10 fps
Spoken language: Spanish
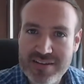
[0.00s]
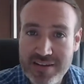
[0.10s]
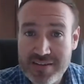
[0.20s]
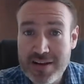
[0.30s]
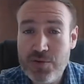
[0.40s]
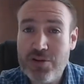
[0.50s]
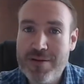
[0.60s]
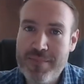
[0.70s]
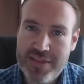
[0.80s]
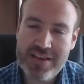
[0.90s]
y este libro de
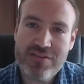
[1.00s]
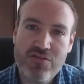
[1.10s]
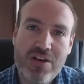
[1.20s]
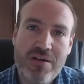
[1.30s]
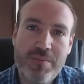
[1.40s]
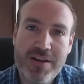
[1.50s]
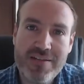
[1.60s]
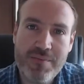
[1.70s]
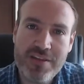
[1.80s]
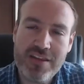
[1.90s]
Metas nos habla
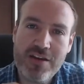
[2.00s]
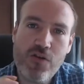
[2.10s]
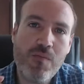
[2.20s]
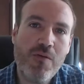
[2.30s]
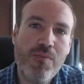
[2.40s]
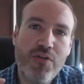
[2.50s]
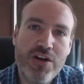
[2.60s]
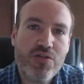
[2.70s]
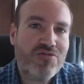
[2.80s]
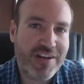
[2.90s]
precisamente de cómo
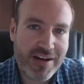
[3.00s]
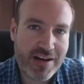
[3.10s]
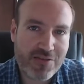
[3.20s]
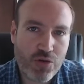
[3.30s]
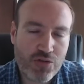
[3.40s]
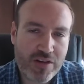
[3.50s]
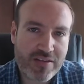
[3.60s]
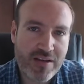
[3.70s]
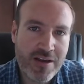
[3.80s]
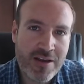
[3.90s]
poder conseguir las cosas.